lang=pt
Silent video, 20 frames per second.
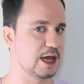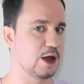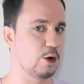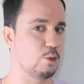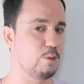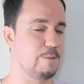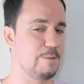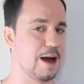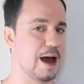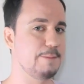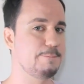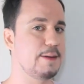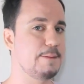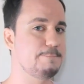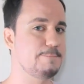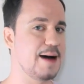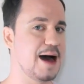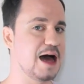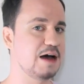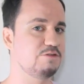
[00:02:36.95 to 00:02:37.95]
É o mapa
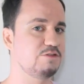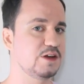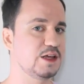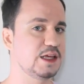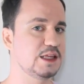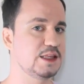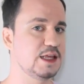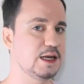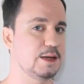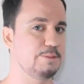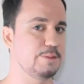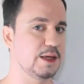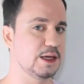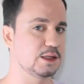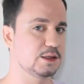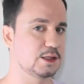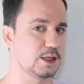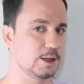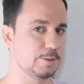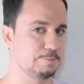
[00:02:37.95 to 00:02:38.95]
Bhava que
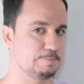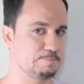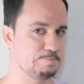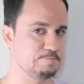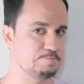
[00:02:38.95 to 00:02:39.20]
delimita